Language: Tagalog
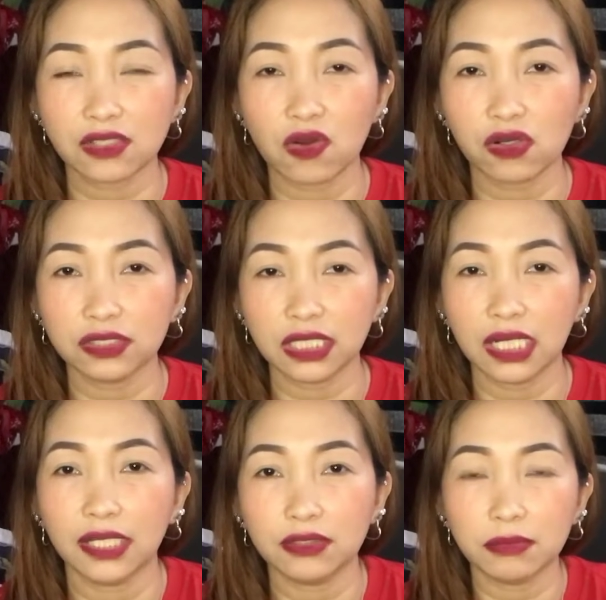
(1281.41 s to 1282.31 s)
Kukunti
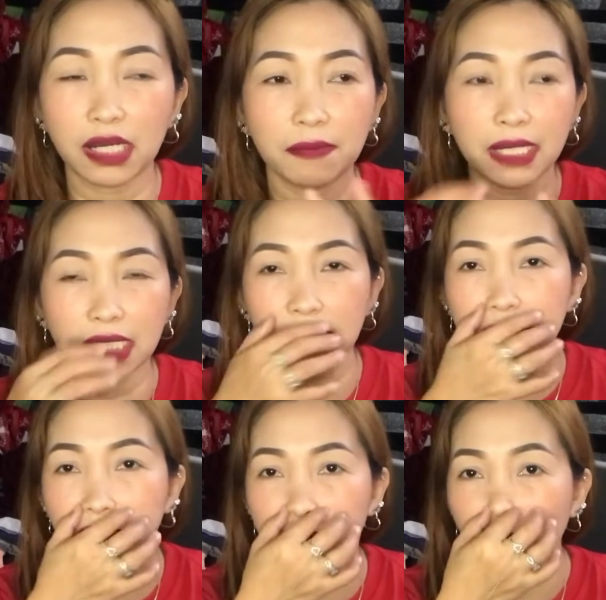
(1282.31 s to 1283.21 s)
lang yung mga
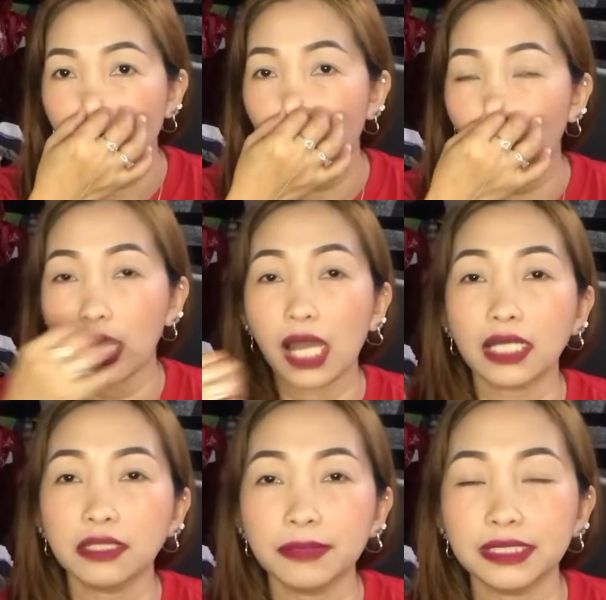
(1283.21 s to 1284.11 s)
maliliit at wala ka
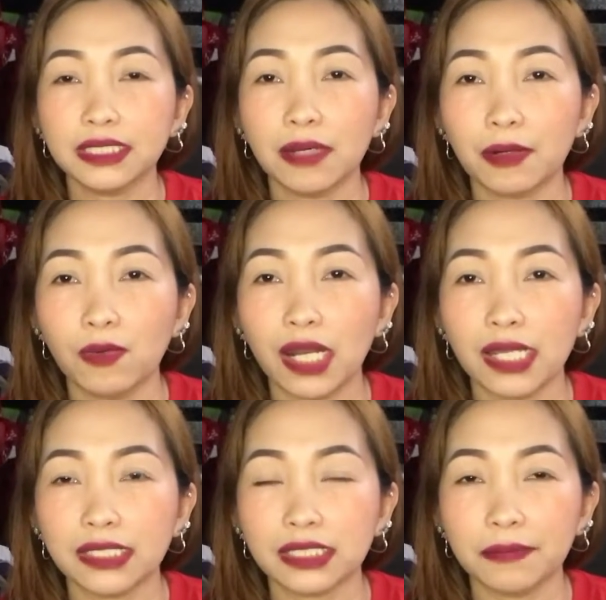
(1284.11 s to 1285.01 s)
naman din, na,
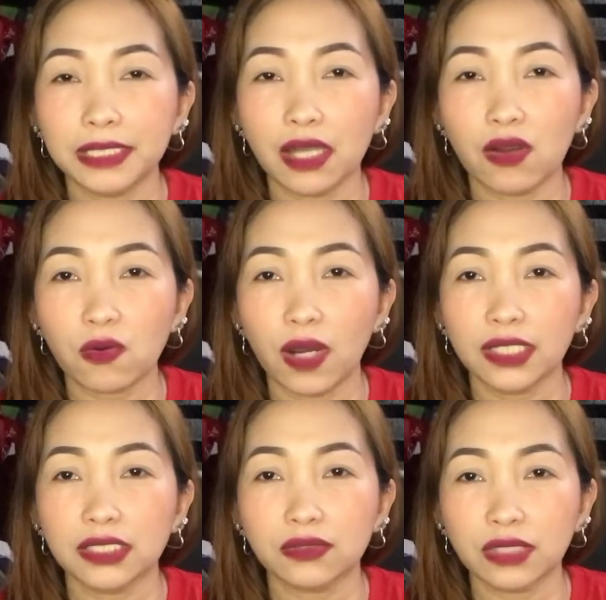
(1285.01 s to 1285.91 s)
wala rin kami nakukuha
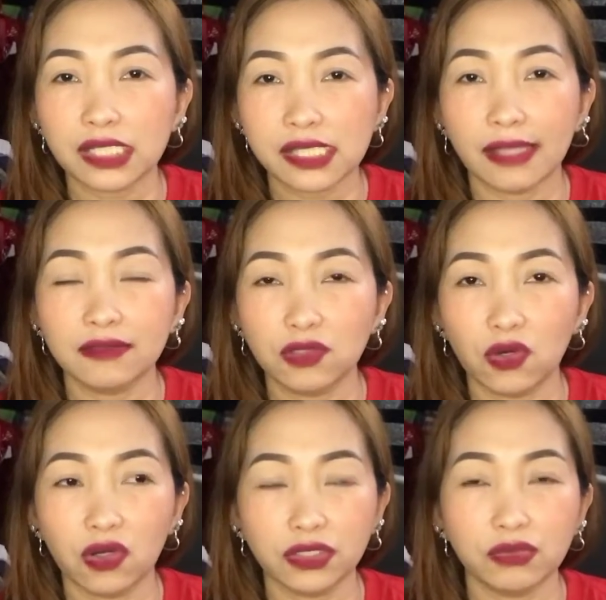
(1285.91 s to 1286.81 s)
dito na
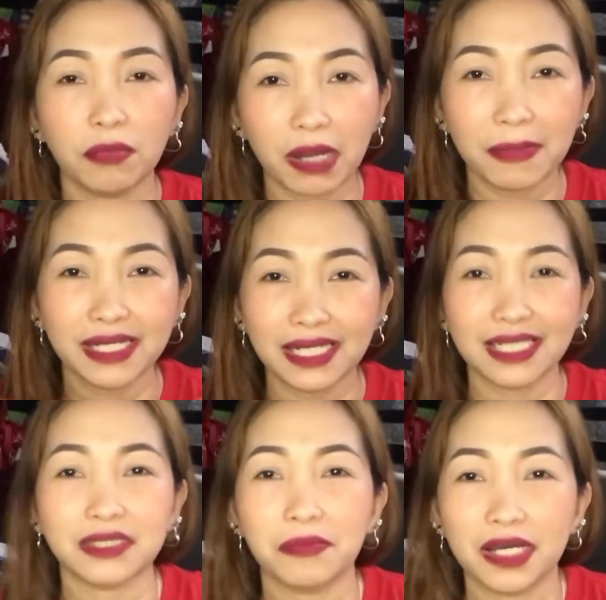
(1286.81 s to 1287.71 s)
sandon, yung mga
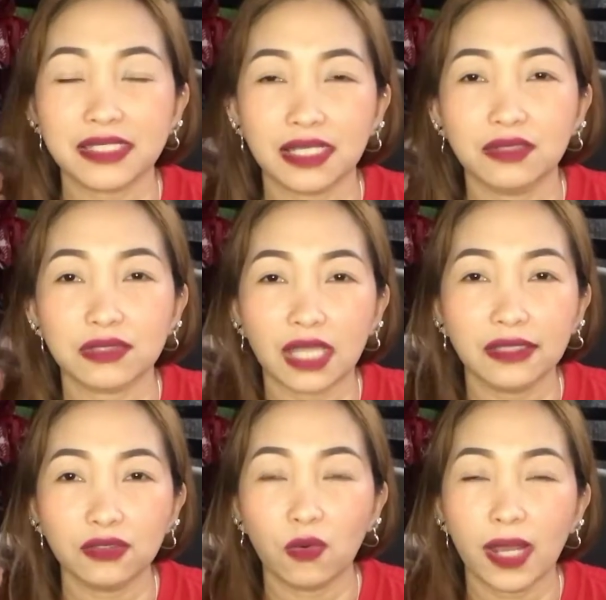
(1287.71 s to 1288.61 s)
maliliit na mga sando.
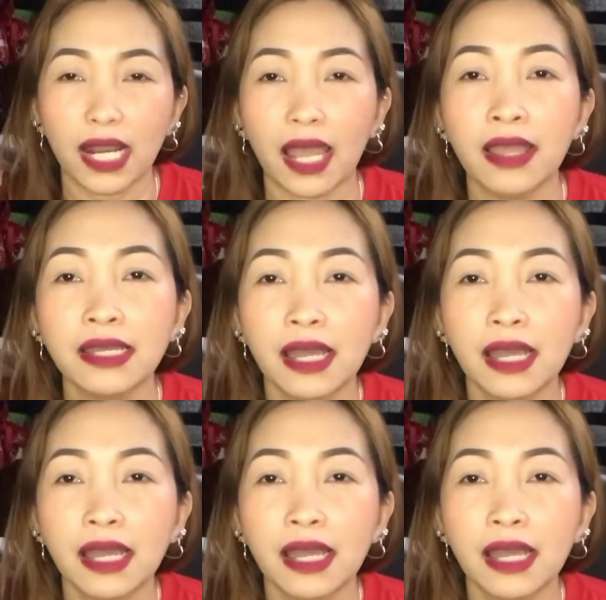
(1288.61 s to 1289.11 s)
Sando wala.